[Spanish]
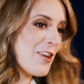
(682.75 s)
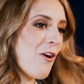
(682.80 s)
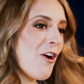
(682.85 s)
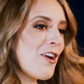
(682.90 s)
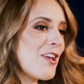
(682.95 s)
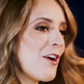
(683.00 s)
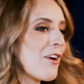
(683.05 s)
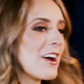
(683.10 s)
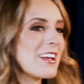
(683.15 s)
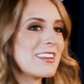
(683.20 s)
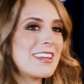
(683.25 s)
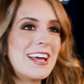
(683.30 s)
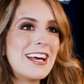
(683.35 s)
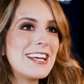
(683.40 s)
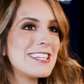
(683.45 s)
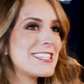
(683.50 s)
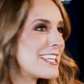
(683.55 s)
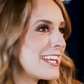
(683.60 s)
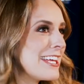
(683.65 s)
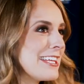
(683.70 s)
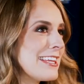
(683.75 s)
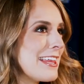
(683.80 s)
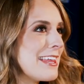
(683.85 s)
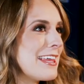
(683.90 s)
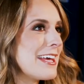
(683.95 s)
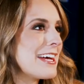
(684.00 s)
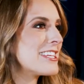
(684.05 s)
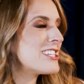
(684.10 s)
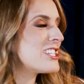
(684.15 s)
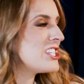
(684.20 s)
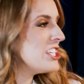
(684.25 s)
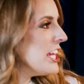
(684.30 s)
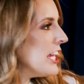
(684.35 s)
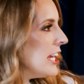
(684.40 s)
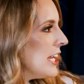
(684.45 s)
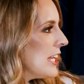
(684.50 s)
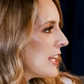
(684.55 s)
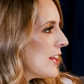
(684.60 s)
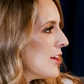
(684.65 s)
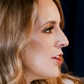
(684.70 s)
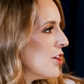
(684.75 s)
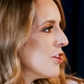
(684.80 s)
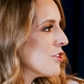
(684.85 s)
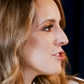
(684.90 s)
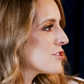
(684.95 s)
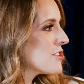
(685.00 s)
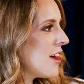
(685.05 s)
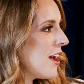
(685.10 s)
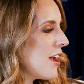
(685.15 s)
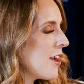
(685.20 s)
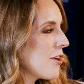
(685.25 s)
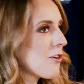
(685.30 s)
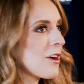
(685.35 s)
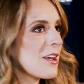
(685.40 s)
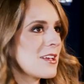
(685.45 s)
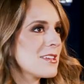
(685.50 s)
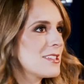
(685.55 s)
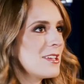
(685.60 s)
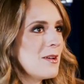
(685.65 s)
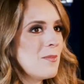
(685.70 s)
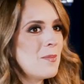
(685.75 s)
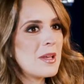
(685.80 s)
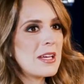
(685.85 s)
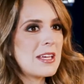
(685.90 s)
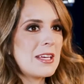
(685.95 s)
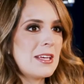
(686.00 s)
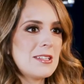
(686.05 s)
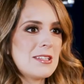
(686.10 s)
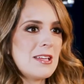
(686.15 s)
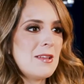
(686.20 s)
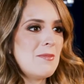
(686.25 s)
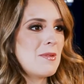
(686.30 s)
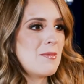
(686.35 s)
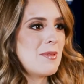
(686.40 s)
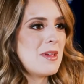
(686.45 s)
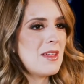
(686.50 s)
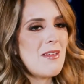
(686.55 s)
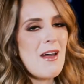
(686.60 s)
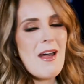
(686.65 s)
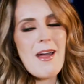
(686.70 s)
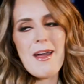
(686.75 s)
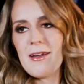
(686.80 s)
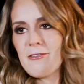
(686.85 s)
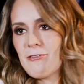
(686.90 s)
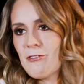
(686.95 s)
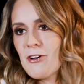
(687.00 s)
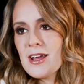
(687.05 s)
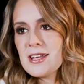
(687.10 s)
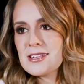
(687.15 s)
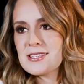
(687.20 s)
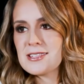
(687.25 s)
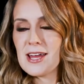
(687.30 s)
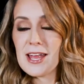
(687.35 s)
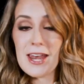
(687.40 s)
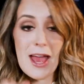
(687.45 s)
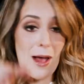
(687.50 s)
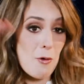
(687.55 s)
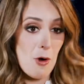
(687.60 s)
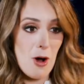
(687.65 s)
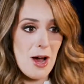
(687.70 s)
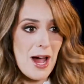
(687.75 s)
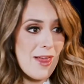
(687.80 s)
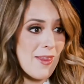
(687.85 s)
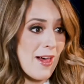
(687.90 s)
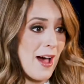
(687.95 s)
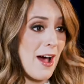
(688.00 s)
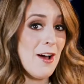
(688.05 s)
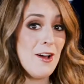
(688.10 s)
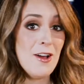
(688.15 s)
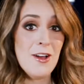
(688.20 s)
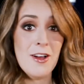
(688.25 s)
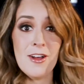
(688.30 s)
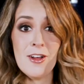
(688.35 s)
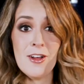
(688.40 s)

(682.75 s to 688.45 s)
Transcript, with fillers: que no, y aunque tengas 30 y digas, chin, o sea, lo que siempre quise en mi vida eh, fue ser abogada,